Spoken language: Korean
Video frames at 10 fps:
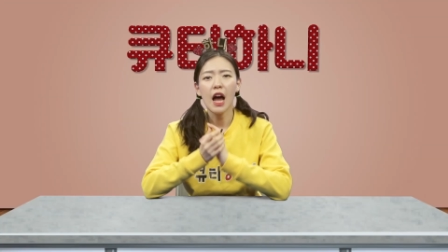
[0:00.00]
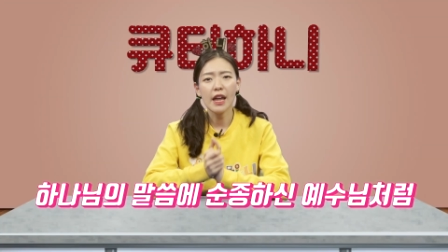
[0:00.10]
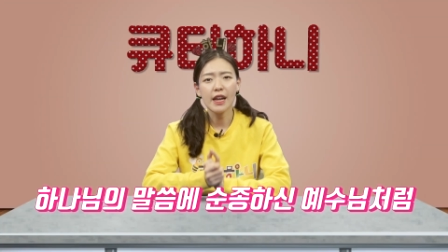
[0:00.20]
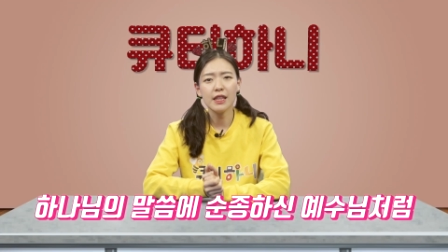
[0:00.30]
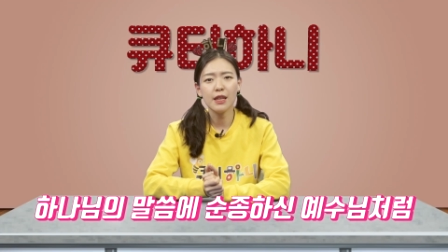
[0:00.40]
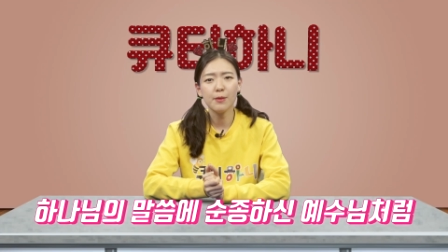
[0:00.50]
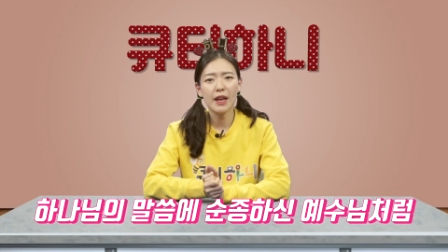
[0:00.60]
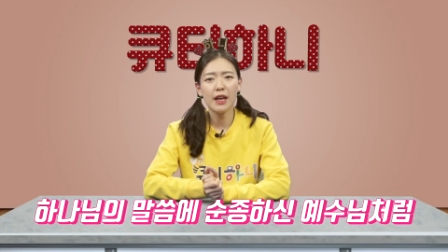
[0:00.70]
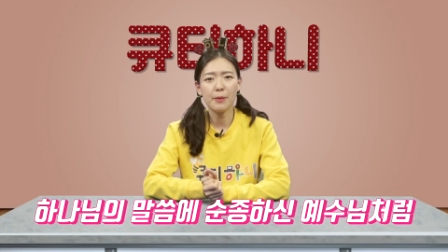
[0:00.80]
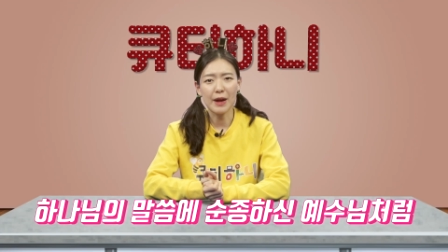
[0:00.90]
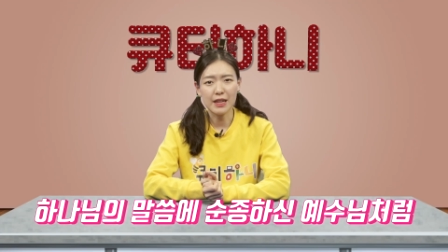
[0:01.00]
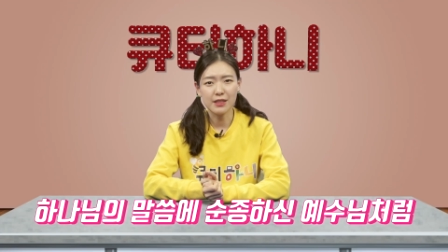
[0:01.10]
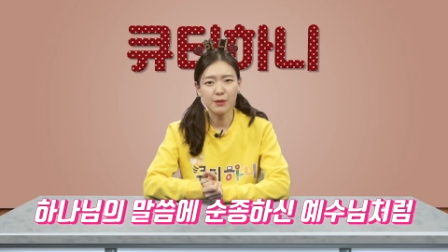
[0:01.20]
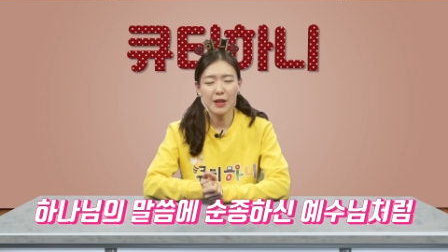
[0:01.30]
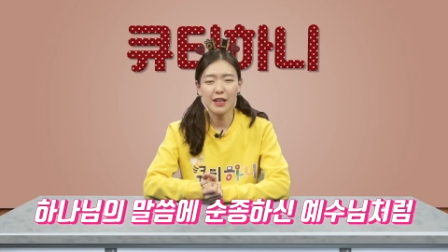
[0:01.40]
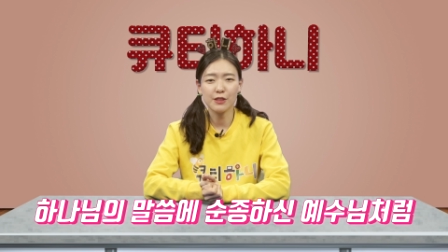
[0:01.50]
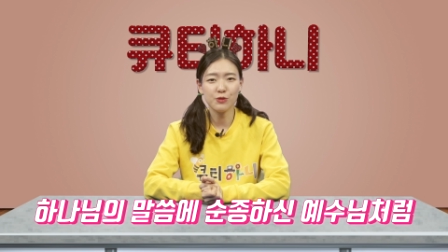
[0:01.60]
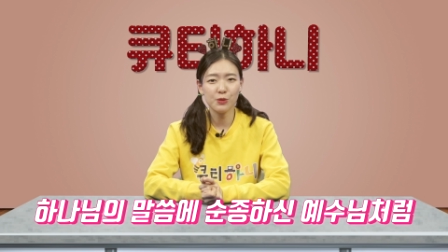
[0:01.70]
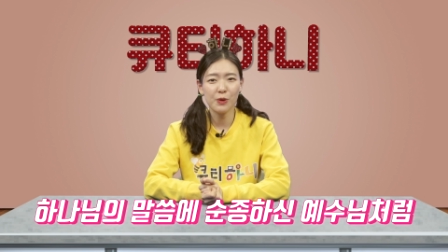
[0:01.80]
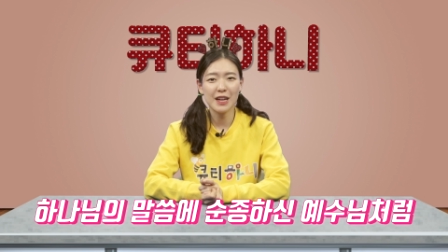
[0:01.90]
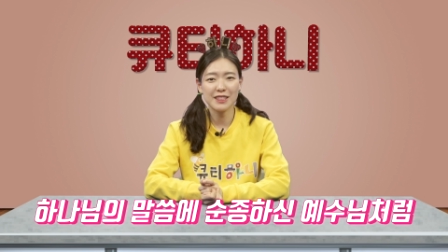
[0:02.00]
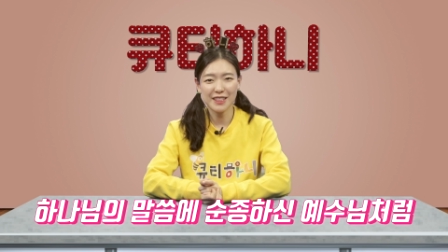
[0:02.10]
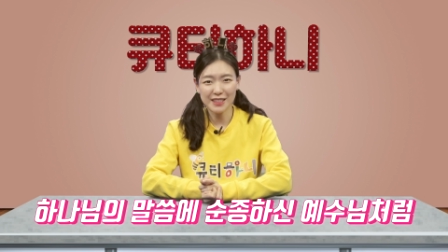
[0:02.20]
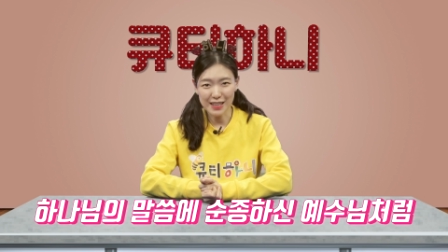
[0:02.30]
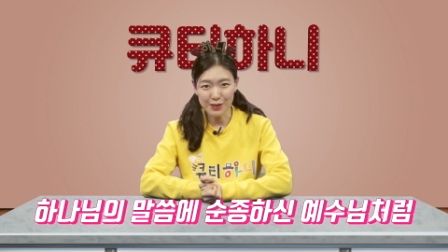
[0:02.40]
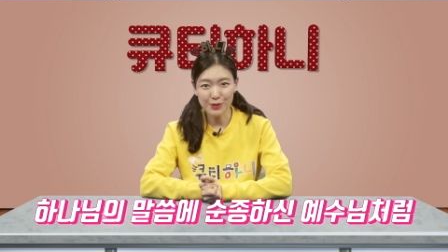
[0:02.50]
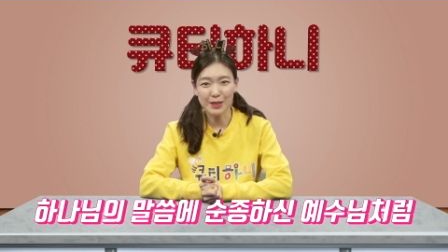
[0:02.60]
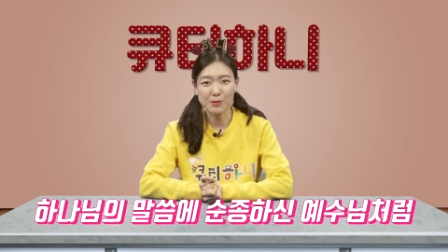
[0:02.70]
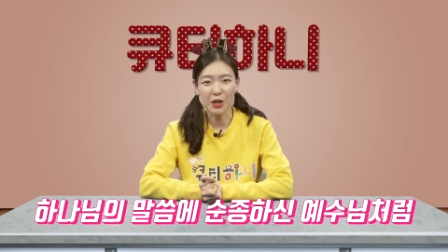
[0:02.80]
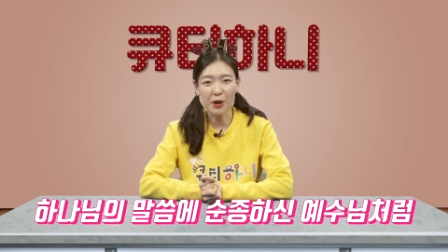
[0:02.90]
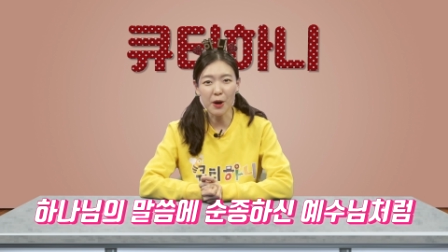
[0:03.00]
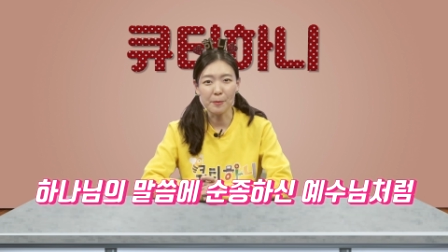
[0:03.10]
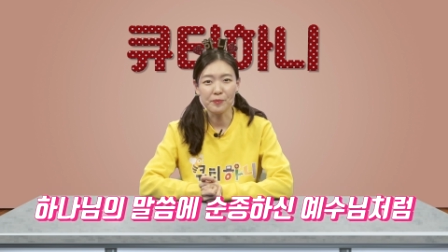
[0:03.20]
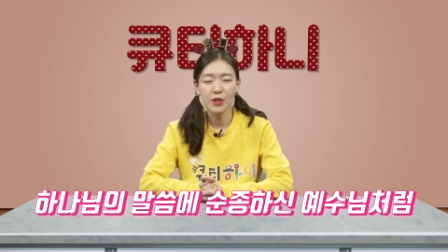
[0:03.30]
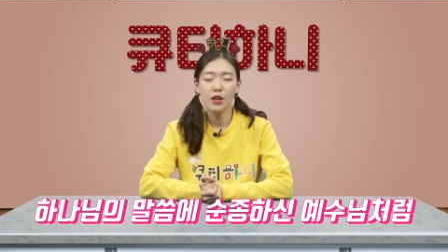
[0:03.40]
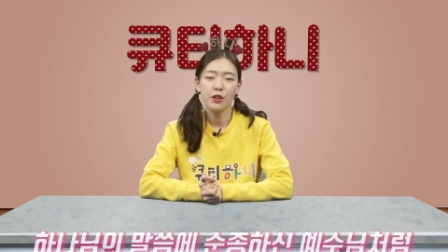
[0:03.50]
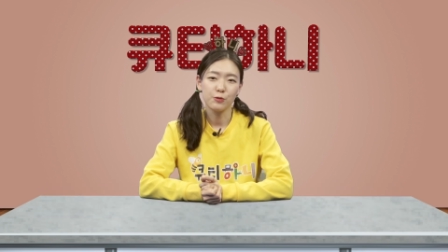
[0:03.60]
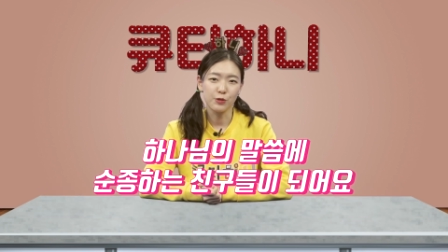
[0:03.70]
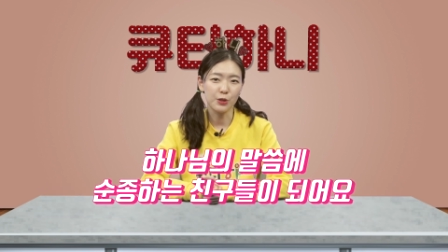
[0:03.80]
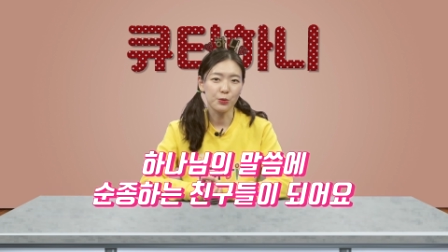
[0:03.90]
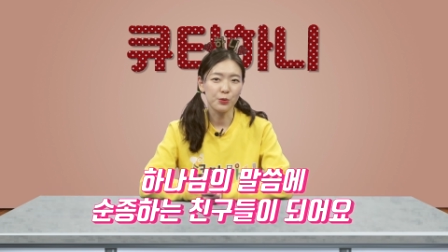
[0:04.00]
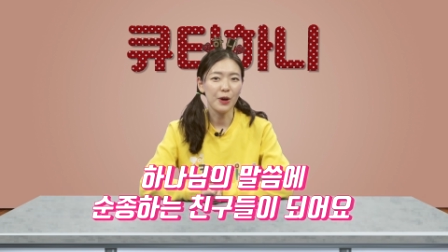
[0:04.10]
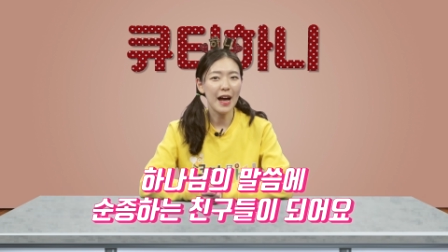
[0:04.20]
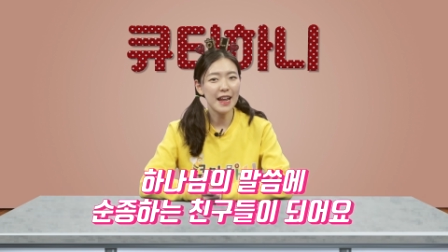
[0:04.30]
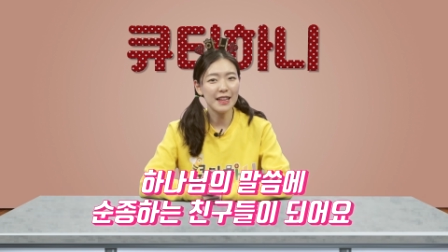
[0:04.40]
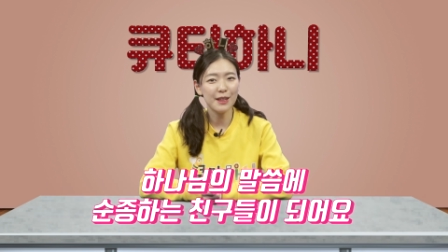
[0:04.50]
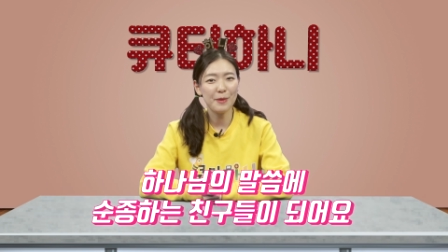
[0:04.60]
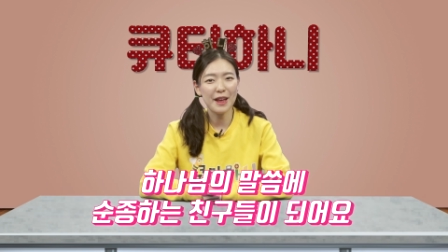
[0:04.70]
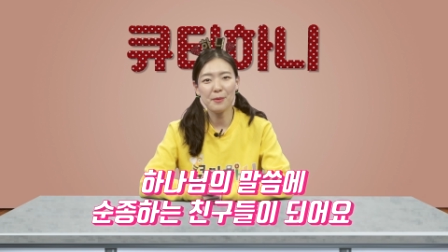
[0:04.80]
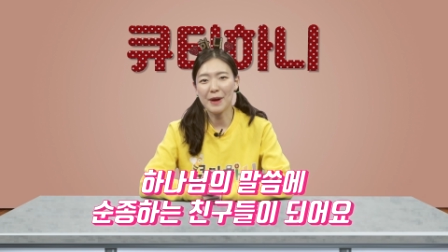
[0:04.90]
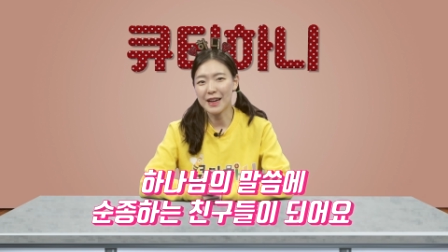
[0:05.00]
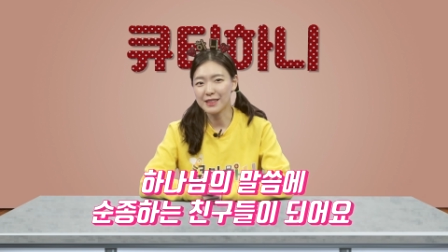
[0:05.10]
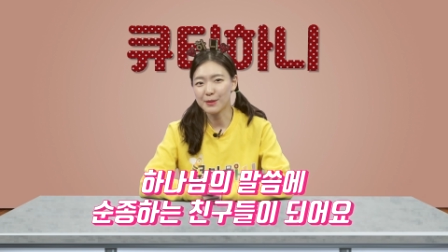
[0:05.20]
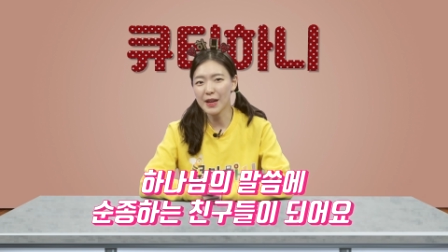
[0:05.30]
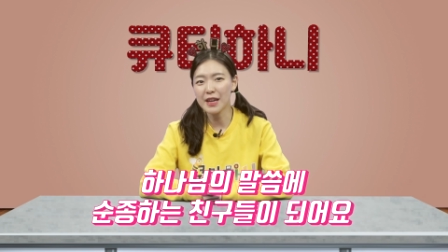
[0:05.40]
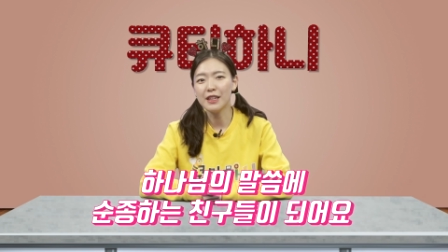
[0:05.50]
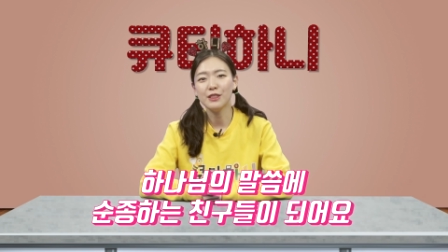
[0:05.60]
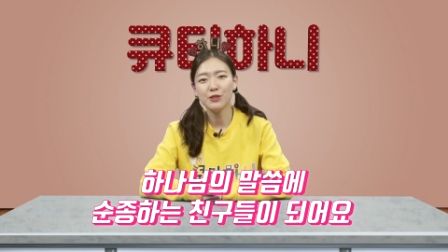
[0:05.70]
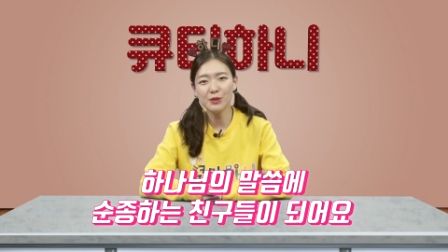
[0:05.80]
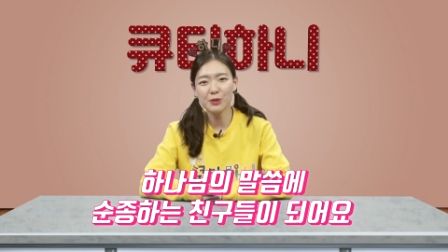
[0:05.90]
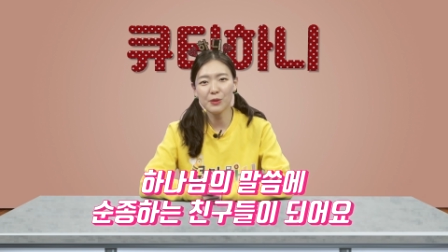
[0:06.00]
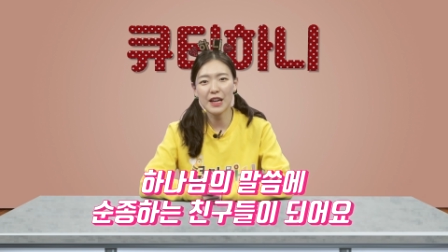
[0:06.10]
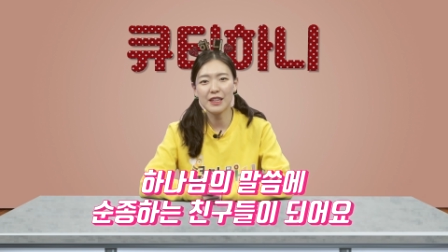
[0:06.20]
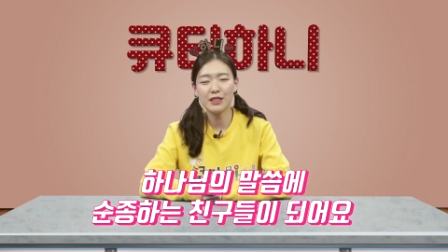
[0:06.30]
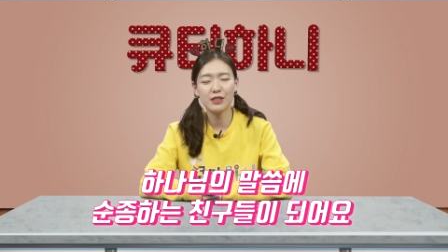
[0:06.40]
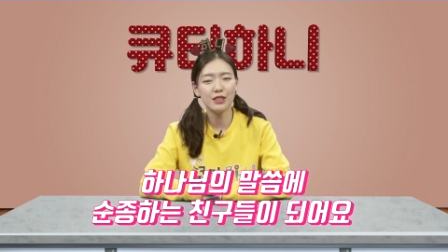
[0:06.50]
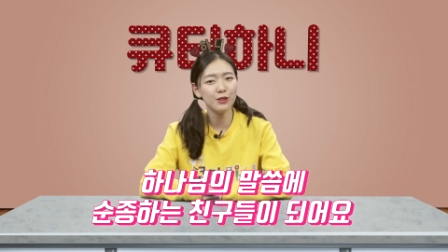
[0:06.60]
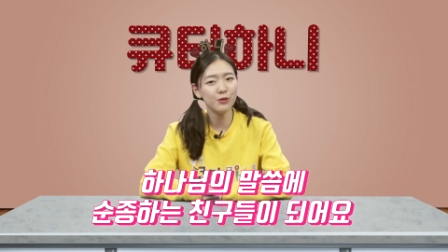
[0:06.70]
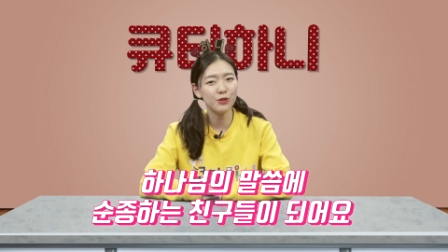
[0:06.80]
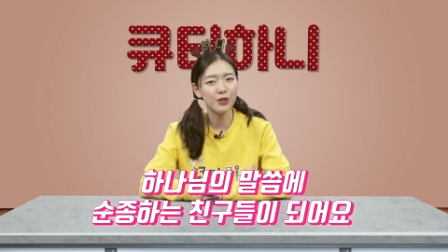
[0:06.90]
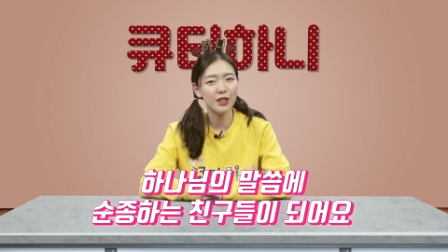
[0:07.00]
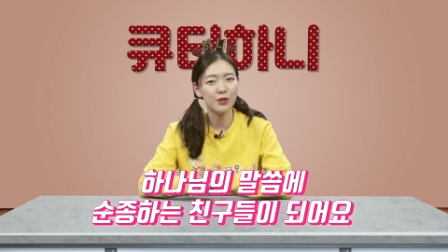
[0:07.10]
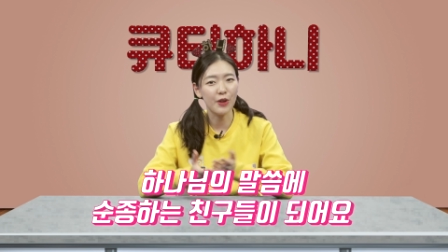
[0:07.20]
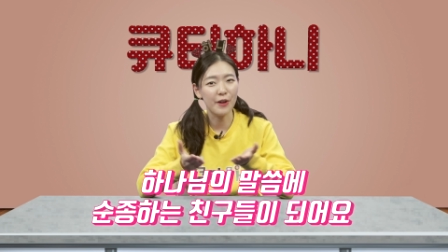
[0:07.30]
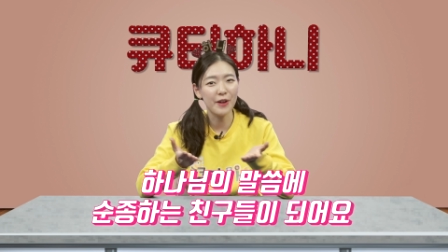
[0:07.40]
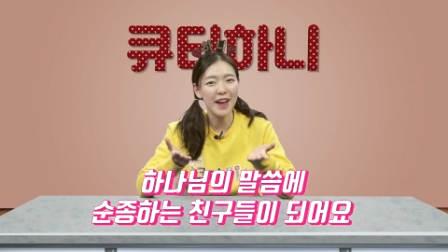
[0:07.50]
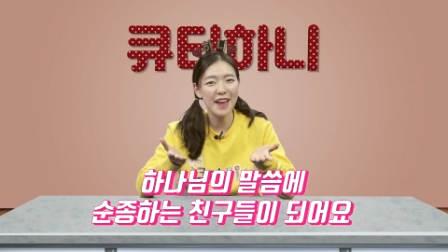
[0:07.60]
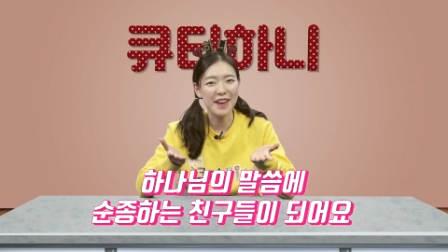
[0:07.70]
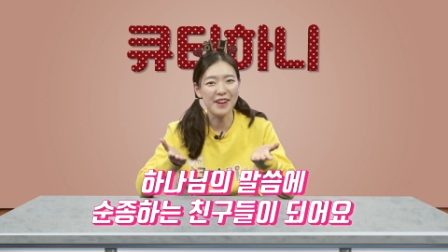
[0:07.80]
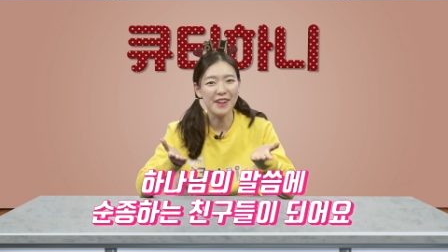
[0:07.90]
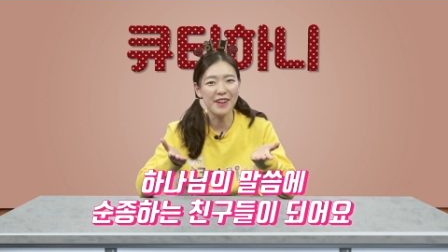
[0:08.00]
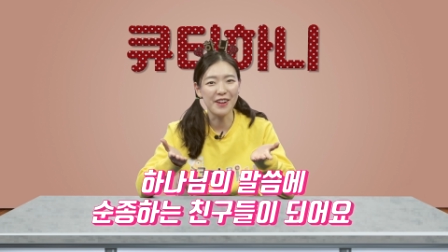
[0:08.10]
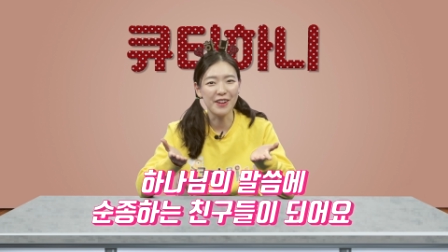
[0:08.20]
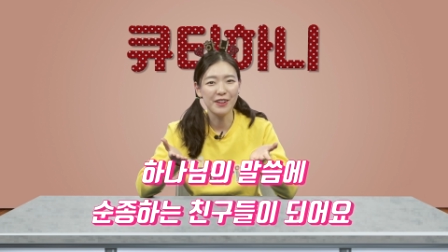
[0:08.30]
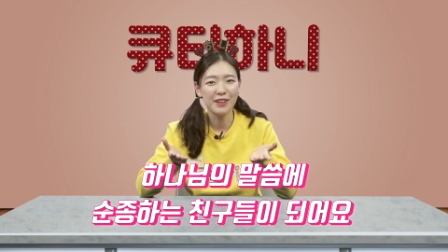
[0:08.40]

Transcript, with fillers: 하나님의 말씀에 순종하신 예수님처럼 우리도 하나님의 말씀에 순종하는 친구들이 되어야 해요.